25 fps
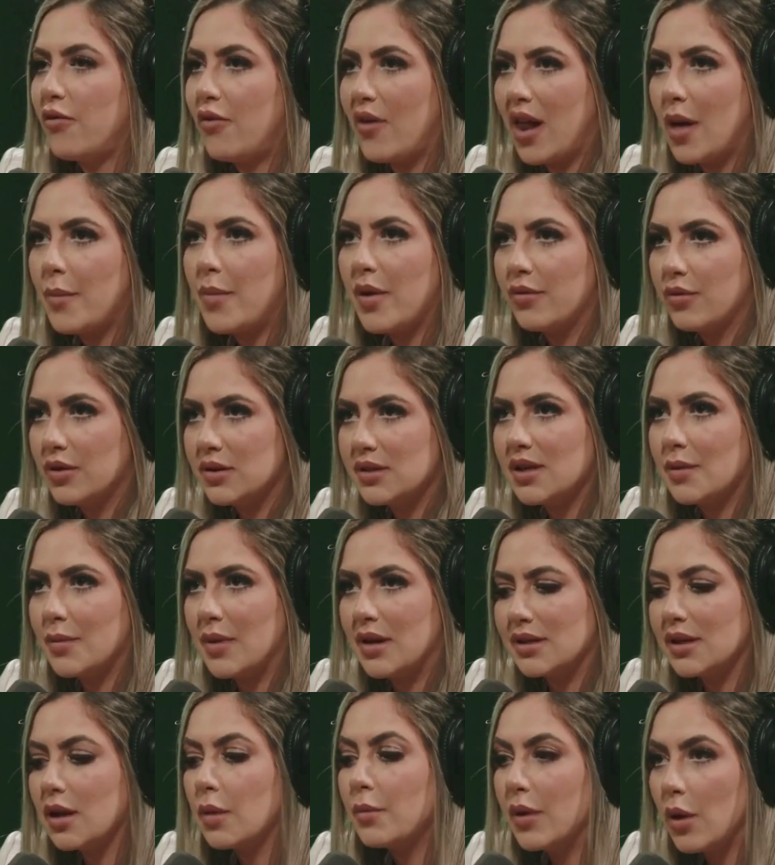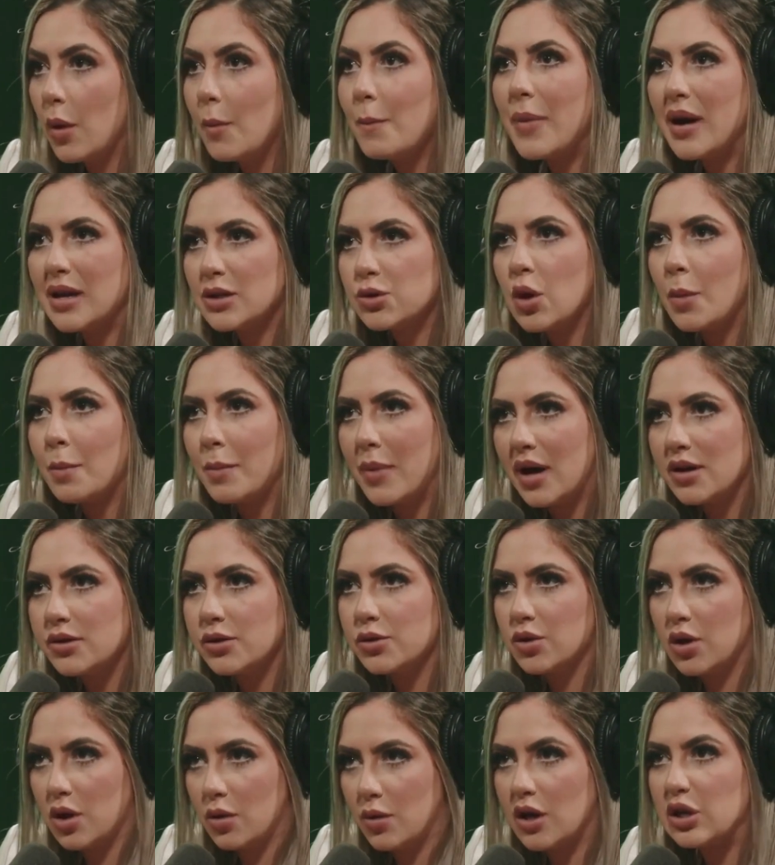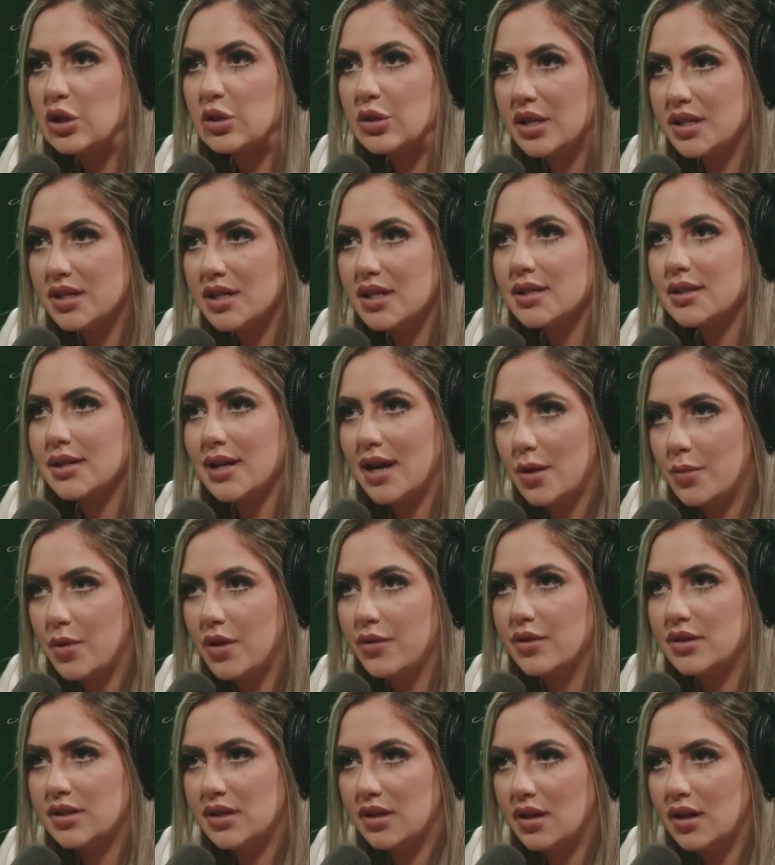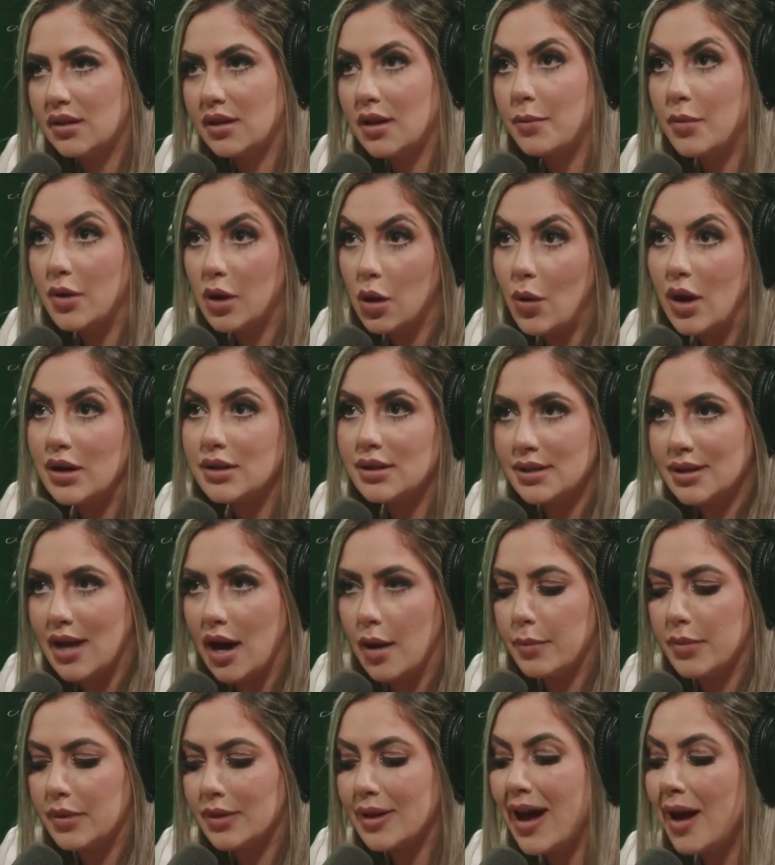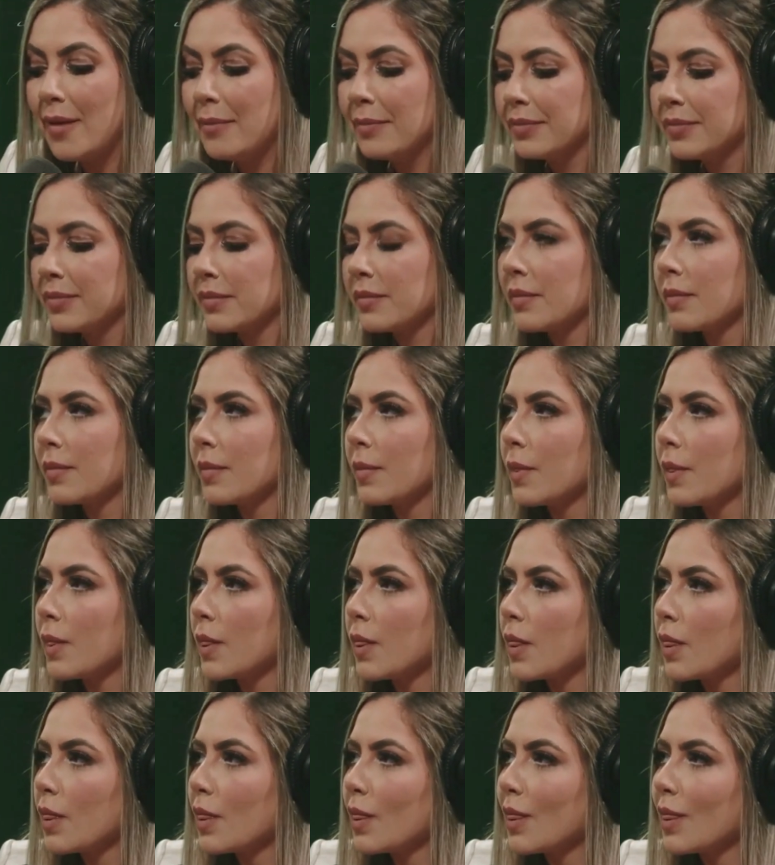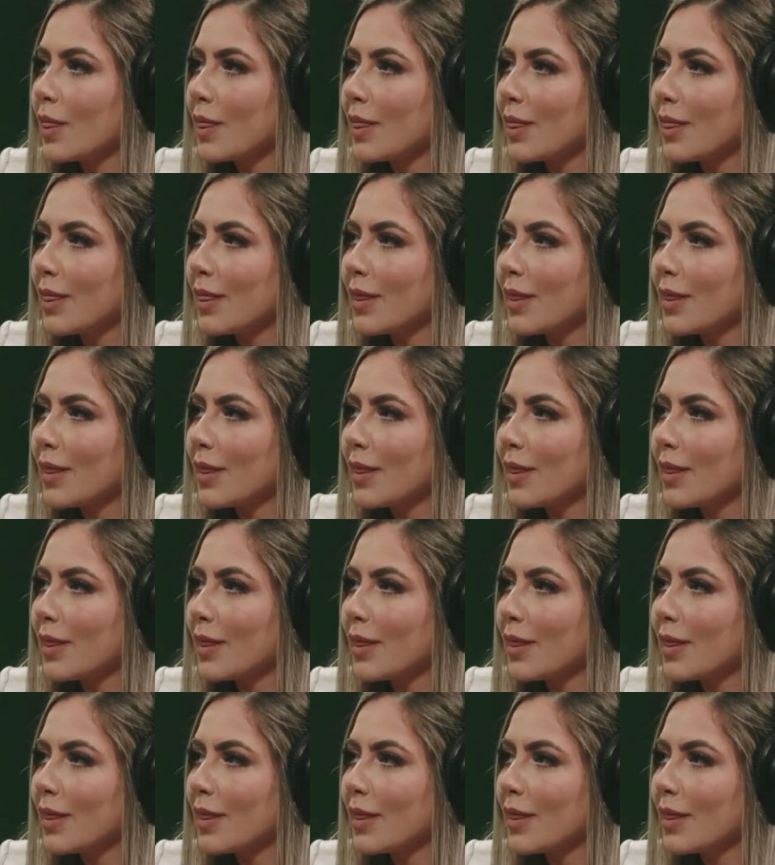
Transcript: falar para você, Marcelo, bem um passo a passo do que eu acho necessário para você atender Top. pelo WhatsApp, tá? Mas antes, deixa o